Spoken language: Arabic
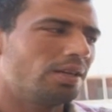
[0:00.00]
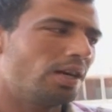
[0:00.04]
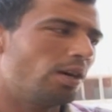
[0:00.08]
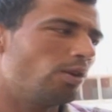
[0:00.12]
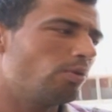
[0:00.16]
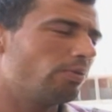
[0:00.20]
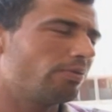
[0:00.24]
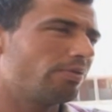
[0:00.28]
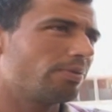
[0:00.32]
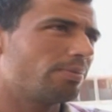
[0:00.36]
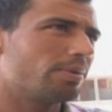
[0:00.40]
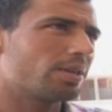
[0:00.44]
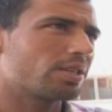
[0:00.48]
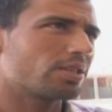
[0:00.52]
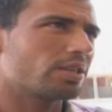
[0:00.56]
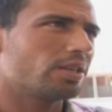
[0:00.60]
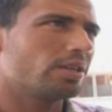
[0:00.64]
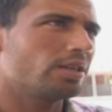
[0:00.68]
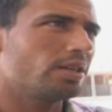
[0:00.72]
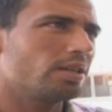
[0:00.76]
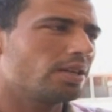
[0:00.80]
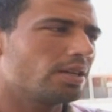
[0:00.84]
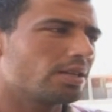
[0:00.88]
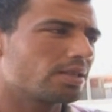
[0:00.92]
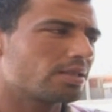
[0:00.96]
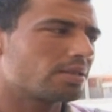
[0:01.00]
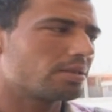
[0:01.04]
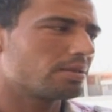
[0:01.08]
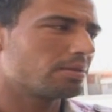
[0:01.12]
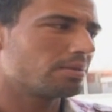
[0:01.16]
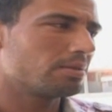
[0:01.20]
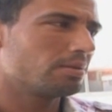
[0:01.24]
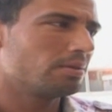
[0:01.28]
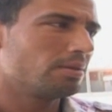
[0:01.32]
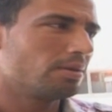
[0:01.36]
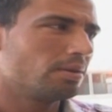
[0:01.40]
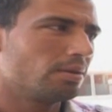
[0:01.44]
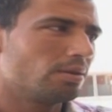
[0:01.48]
يعاون في برشا ناس
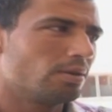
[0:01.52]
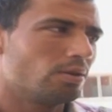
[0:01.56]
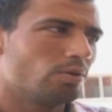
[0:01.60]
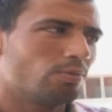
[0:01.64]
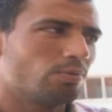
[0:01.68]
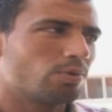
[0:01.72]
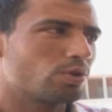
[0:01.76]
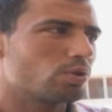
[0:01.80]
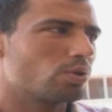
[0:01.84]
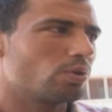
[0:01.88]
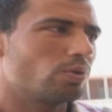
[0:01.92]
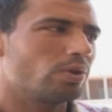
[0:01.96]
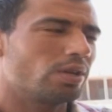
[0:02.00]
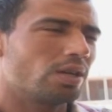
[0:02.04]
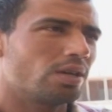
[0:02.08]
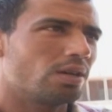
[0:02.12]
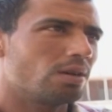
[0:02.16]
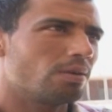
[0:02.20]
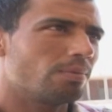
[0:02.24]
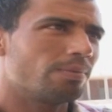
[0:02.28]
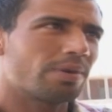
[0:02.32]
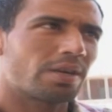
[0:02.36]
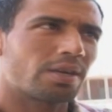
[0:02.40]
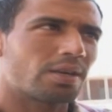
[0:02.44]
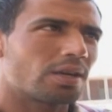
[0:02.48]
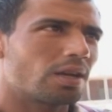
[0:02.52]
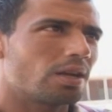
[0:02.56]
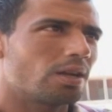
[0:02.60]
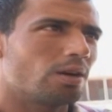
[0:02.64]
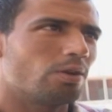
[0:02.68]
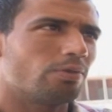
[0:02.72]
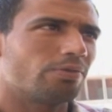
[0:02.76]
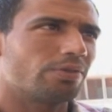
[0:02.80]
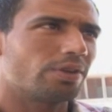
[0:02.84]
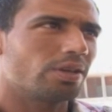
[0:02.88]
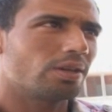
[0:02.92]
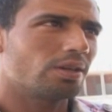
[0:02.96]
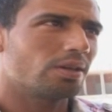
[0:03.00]
برجوليه بارك
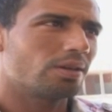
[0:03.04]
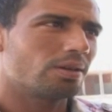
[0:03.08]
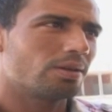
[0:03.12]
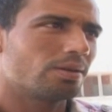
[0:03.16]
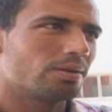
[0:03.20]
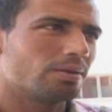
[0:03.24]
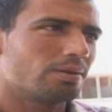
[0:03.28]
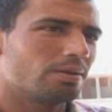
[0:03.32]
الله فيه